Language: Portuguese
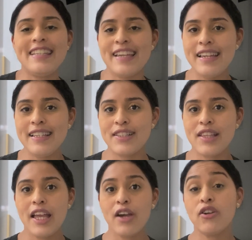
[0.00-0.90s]
E é
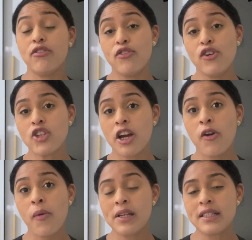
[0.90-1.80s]
isso. Aí agora eu vou já
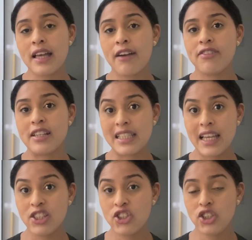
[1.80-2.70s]
começar a
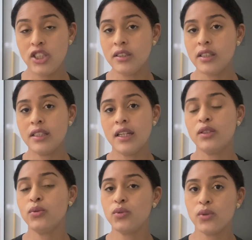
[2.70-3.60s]
fazer a tinta,
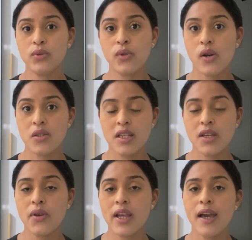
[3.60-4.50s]
né, do tom do rosa
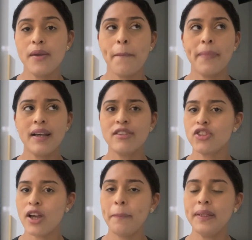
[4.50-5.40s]
que eu quero pra
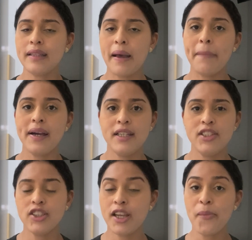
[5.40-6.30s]
já pintar a
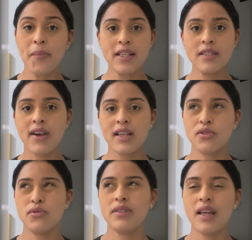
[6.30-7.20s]
parede, que é o mais
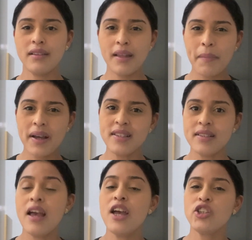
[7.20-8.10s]
fácil. O teto é
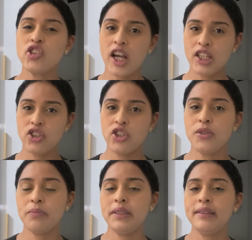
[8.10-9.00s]
mais
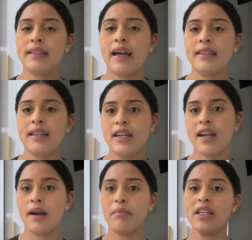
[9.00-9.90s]
chatinho pintar, né? E
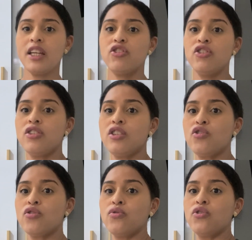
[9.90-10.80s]
acaba que a gente se
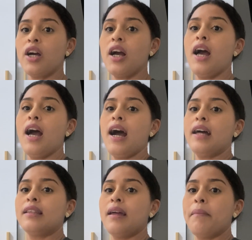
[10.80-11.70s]
suja
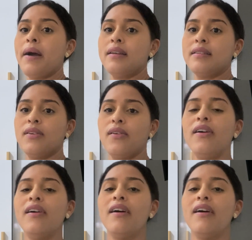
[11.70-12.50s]
até mais, ó.